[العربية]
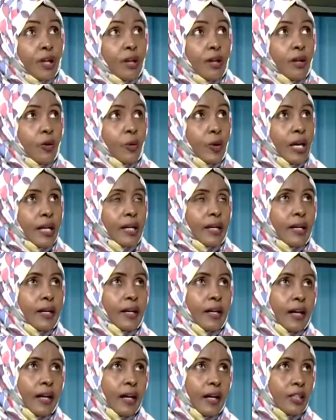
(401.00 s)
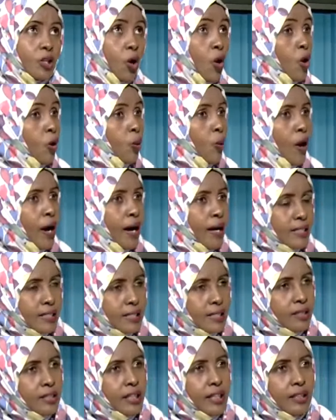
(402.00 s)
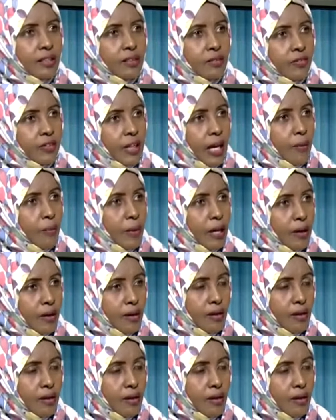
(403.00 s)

آه، هناك توقعات يعني في عام